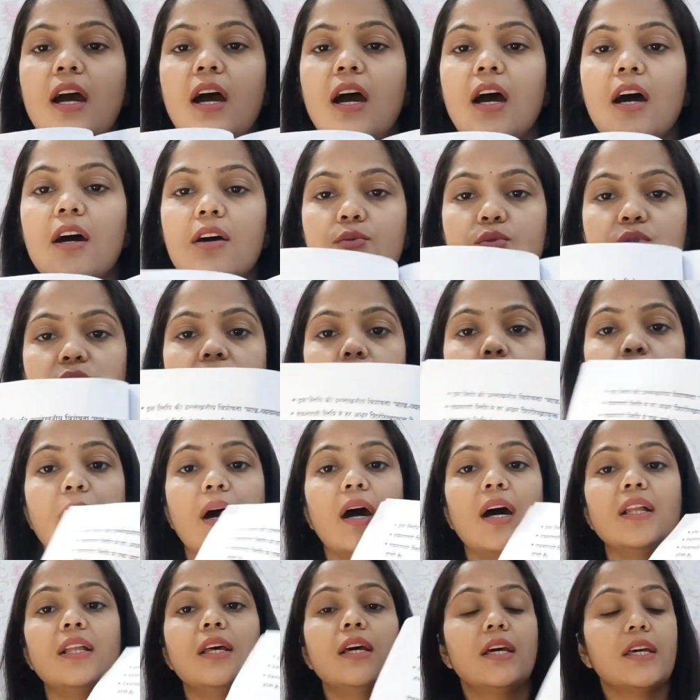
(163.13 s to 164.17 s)
हर उसके
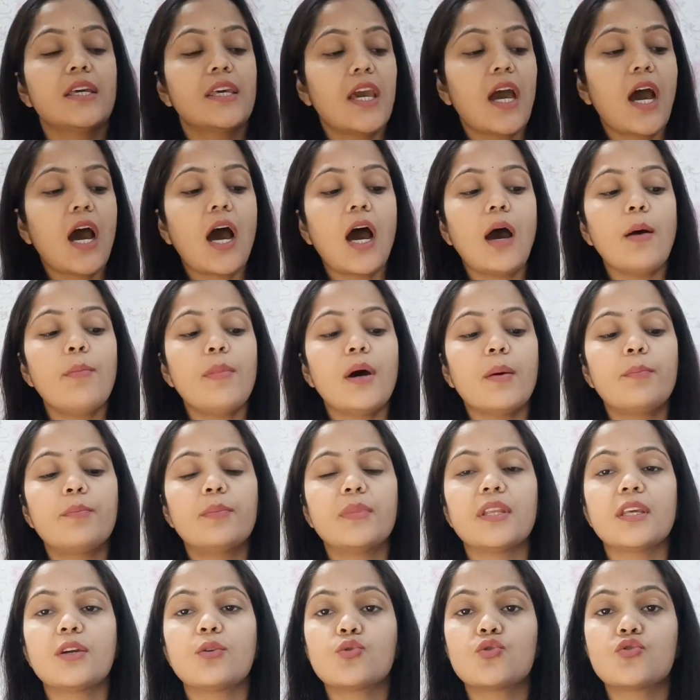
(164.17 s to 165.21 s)
बाद कि आप
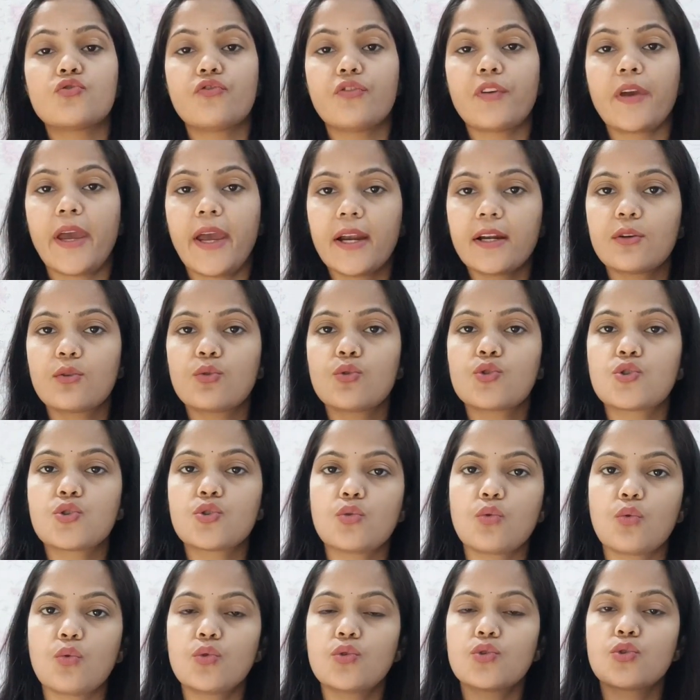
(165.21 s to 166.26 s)
अपनी कुछ फैक्ट कुछ
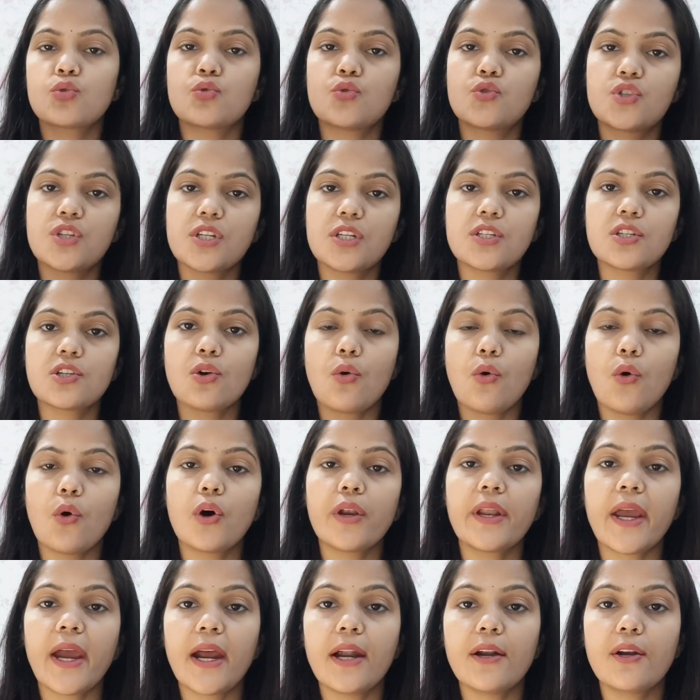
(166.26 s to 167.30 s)
नोट्स कुछ चीज़ें
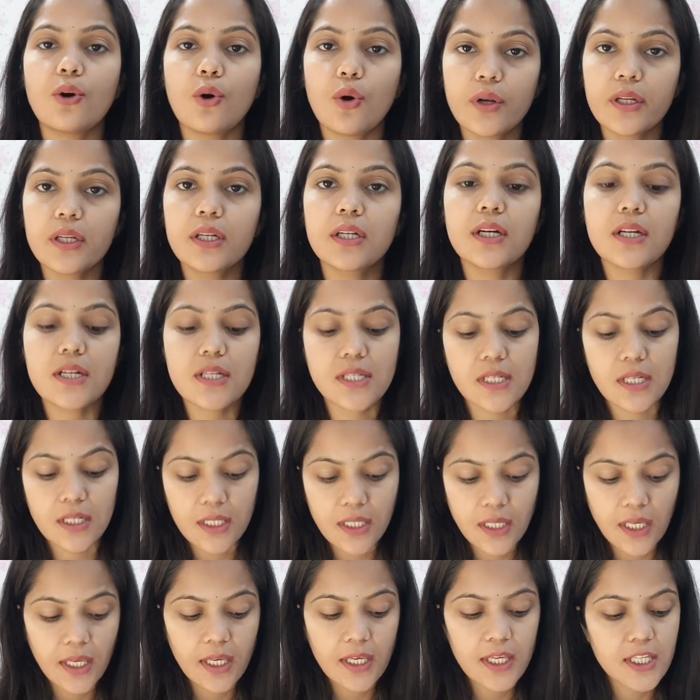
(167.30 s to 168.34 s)
और एड ऑन कर
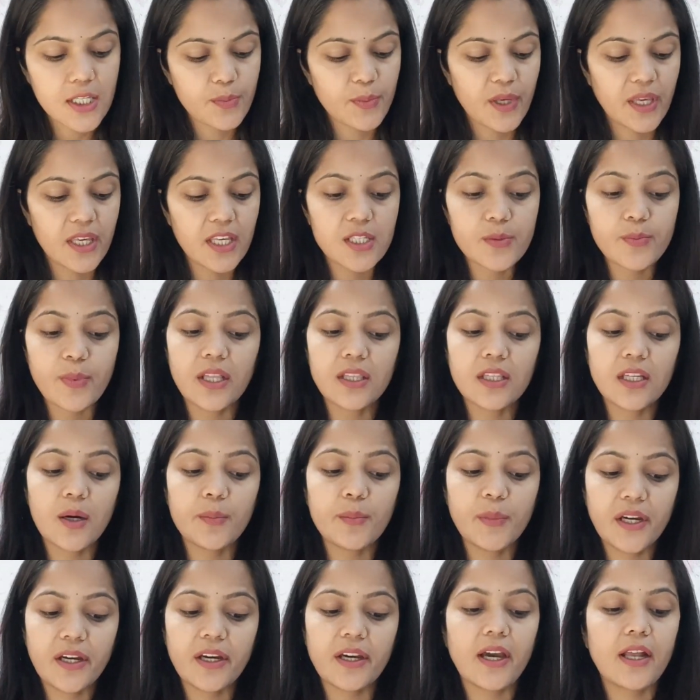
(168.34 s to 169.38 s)
सकें इसमें इस बात का
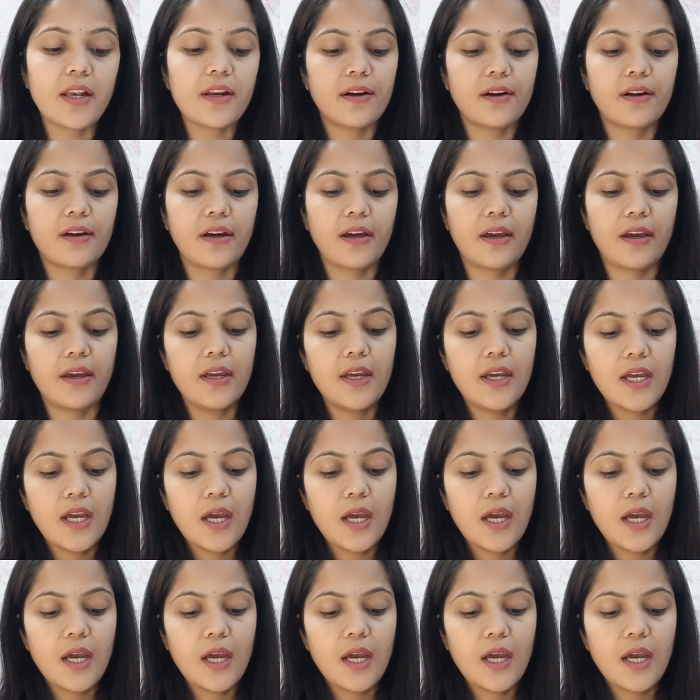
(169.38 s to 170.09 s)
हमने ख्याल रखा है